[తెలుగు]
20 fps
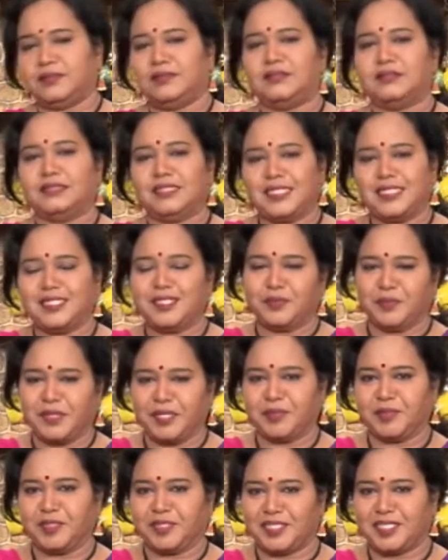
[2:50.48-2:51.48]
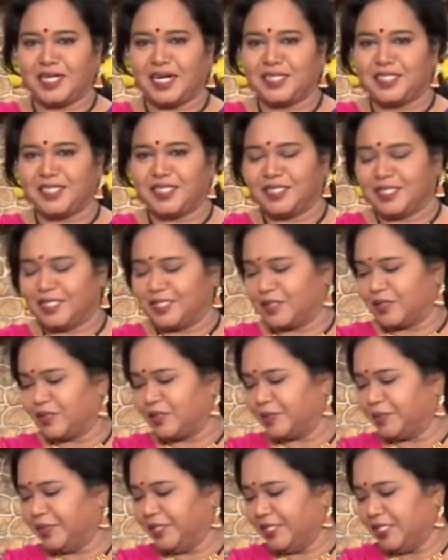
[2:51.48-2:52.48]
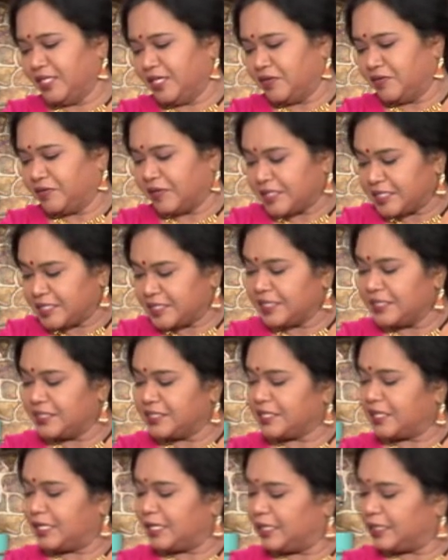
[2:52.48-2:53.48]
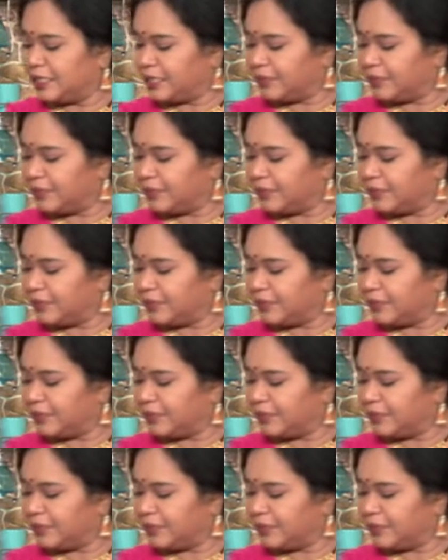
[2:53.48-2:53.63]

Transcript: జస్ట్ మనము స్టార్ట్ చేసేసుకోవటమే ఫస్ట్ ఏం చేయాలంటే